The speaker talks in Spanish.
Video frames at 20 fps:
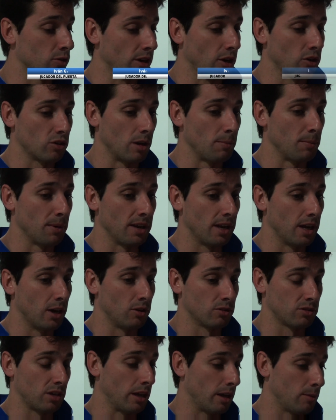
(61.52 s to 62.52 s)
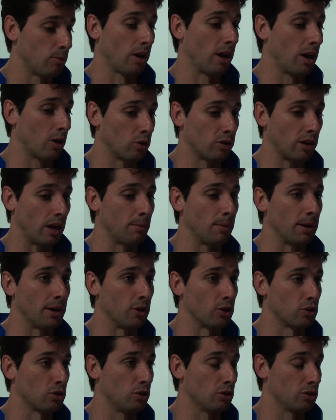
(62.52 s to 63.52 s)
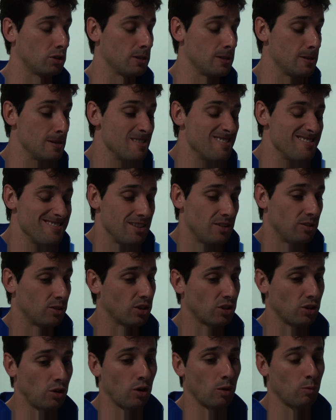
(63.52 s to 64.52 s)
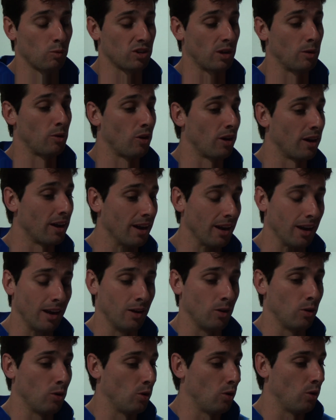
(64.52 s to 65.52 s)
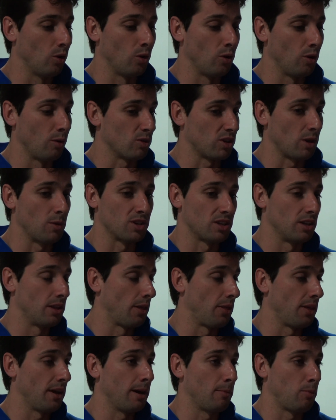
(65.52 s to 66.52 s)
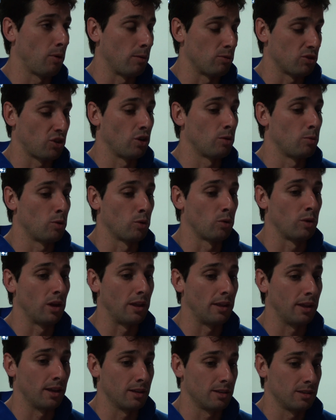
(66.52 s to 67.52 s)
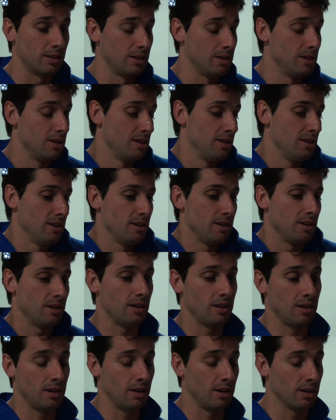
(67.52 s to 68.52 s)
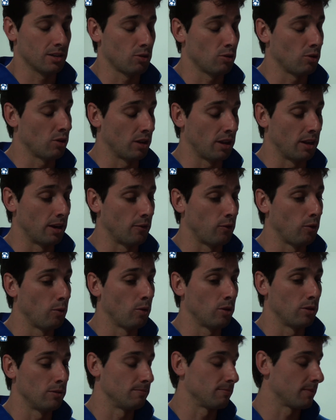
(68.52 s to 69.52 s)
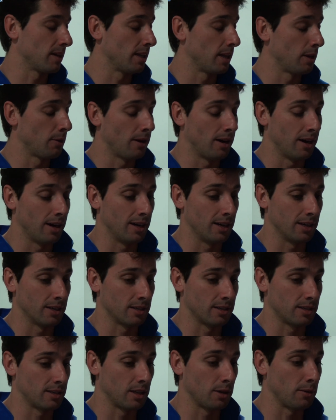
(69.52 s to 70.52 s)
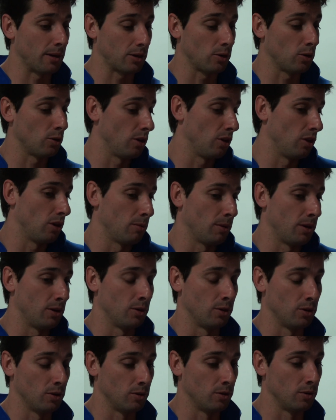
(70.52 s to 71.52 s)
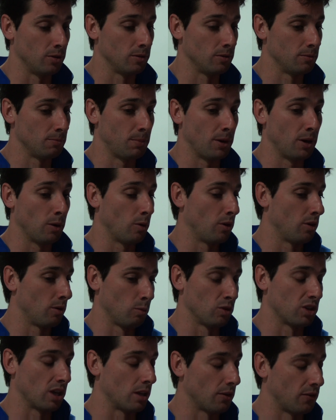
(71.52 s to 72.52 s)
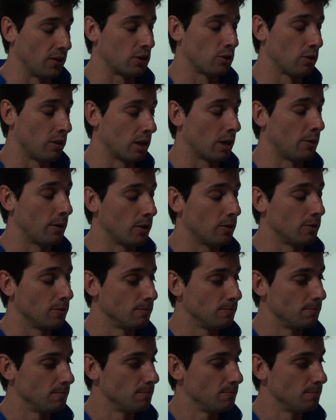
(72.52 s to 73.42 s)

contra nos han pillado, sabíamos que a la contra eran peligrosos, no sé si no lo hemos sabido leer o no hemos sabido sentenciar porque hemos tenido oportunidades y esto es lo que tiene el fútbol, que te vas, te vas jodido, pero, pero bueno, muy satisfecho del trabajo.